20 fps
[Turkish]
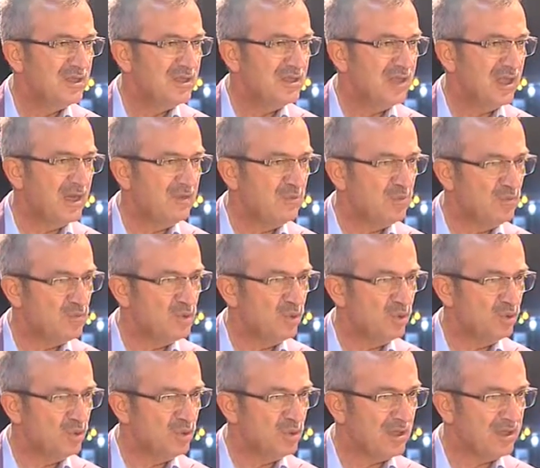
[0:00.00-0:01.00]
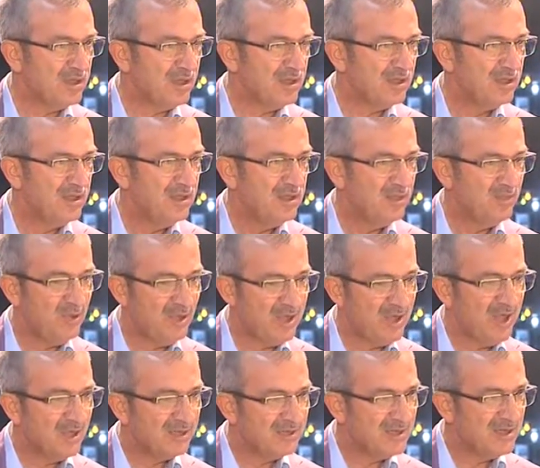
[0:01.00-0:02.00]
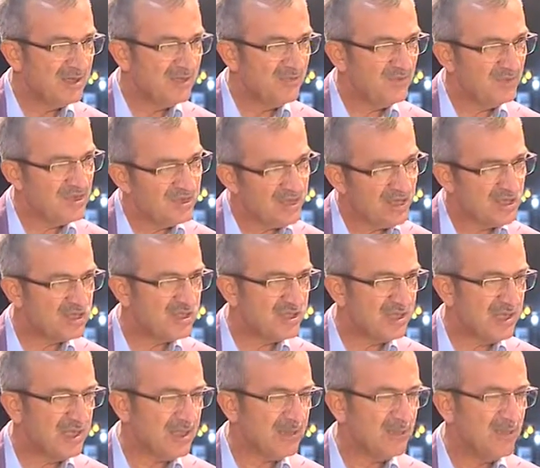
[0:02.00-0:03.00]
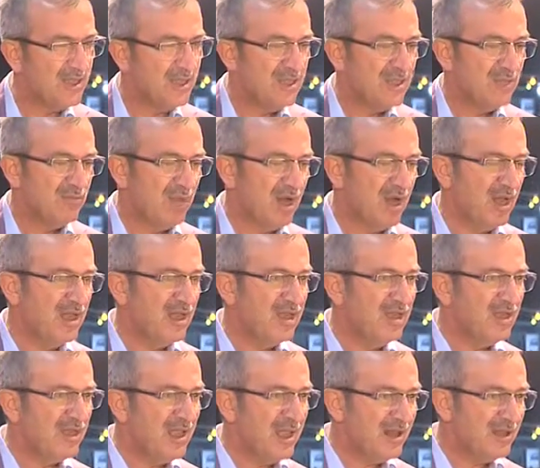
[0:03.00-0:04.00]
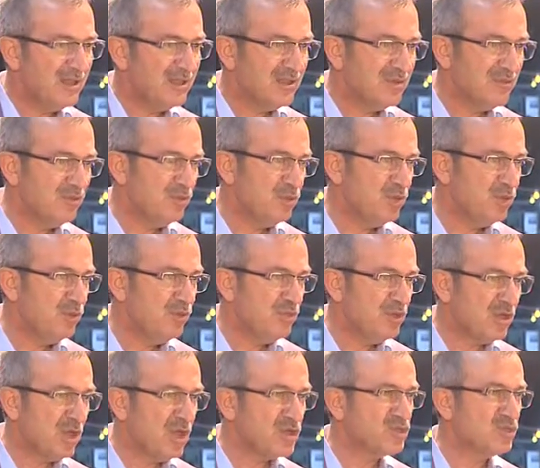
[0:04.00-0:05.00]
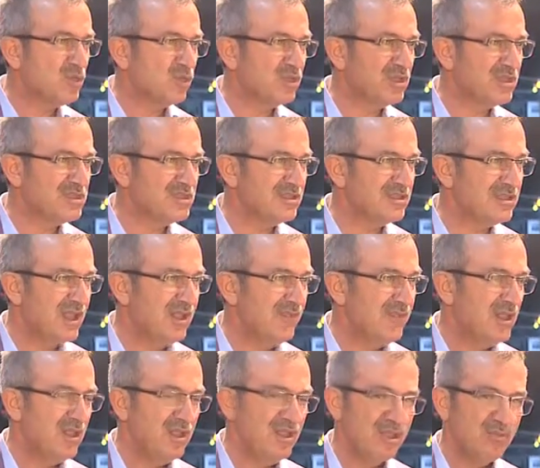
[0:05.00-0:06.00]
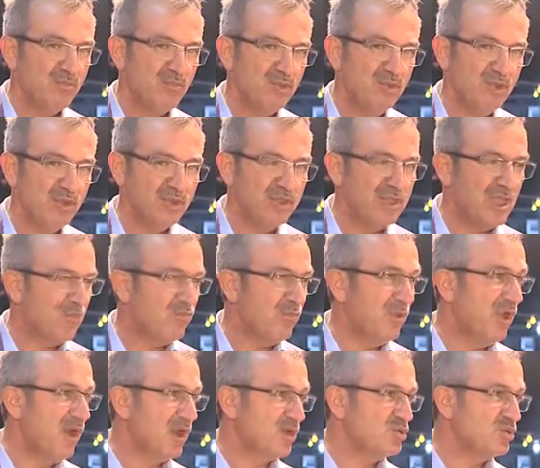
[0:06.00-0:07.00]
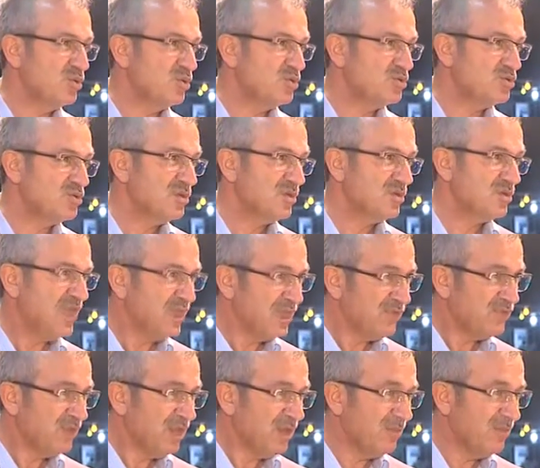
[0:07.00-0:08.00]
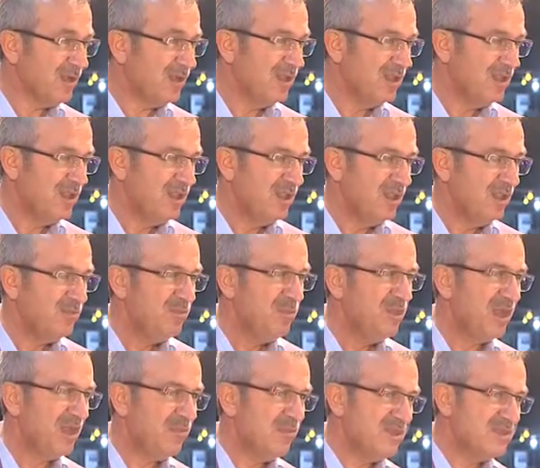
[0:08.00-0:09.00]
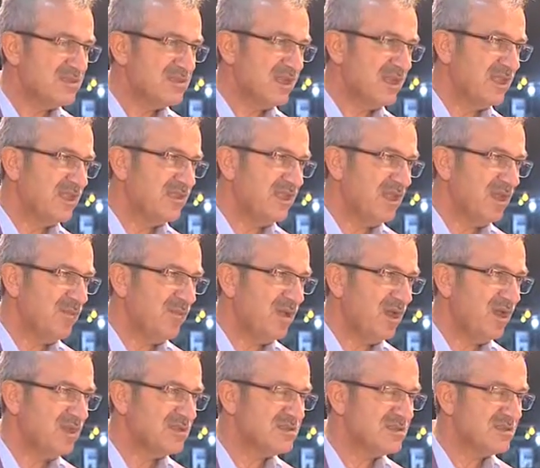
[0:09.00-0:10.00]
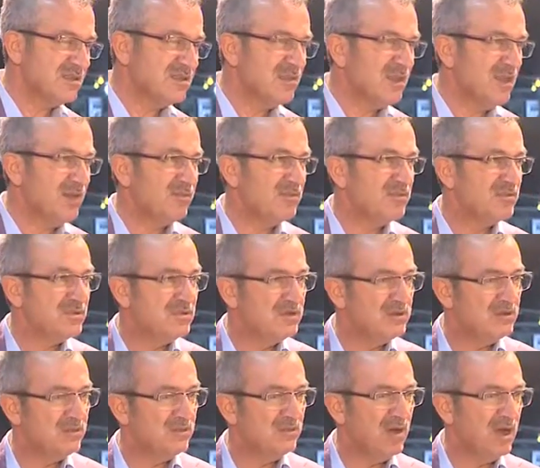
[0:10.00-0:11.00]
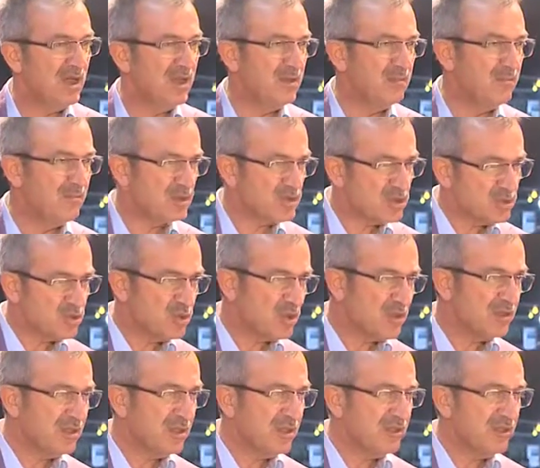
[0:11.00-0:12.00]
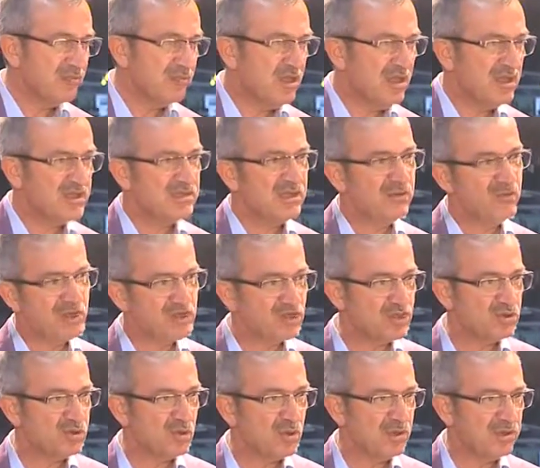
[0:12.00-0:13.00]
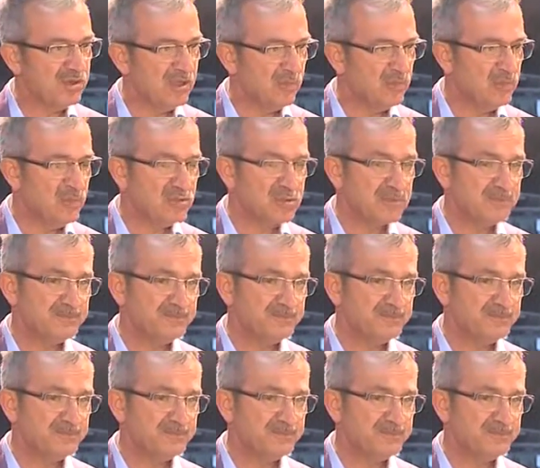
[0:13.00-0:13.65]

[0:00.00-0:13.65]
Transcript: Yani mümkün olduğu kadar böyle alternatifi de değiştirerek mahallenin her birkaç noktasında bunu yapmayı arzu ediyoruz. Tek iftar ama bir, bir sene diğer mahallesinde, diğer mahallenin başka sokağında, diğer sene başka sokağında yapıyoruz.